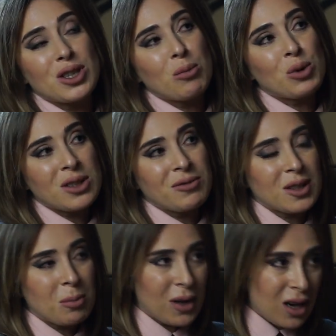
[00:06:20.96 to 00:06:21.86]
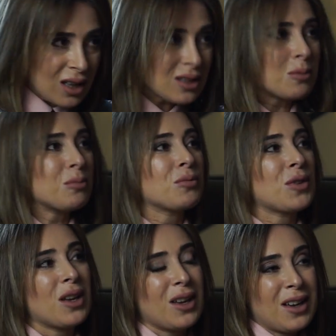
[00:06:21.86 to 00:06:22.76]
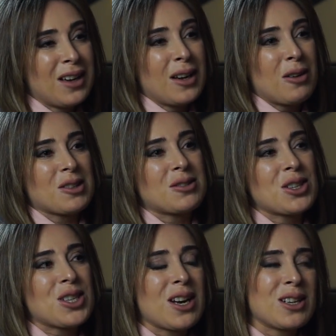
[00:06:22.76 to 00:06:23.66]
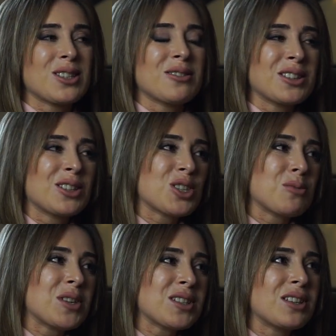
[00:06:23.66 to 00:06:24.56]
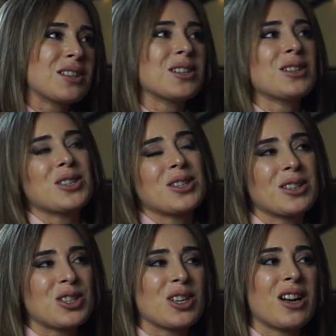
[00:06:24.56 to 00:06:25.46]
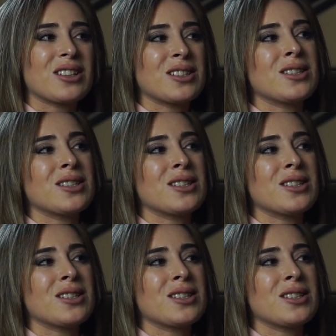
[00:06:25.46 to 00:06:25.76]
домой за фотоаппаратом, возвращаешься в это же место и делаешь этот шикарный